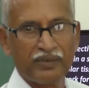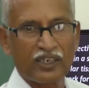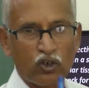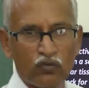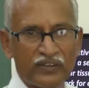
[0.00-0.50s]

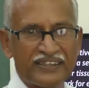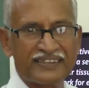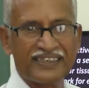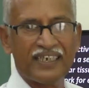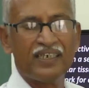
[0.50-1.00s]
மேக்ரோஃபைஜ்
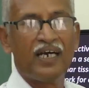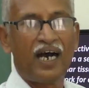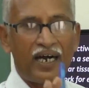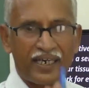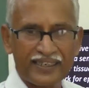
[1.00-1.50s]
இஸ் அ
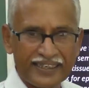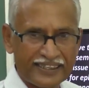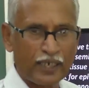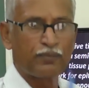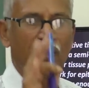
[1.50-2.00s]
அனதர்
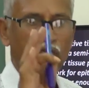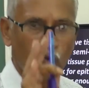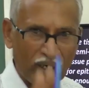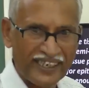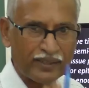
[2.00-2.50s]
டைப் ஆஃப்
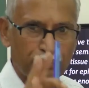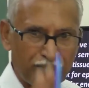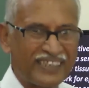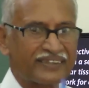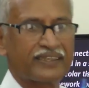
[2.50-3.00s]
ஒயிட்
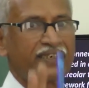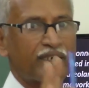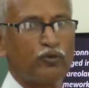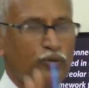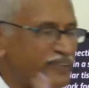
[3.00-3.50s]
பிளட் செல்
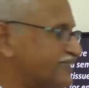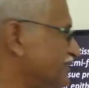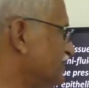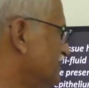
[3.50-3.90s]
டபிள்யூபிசி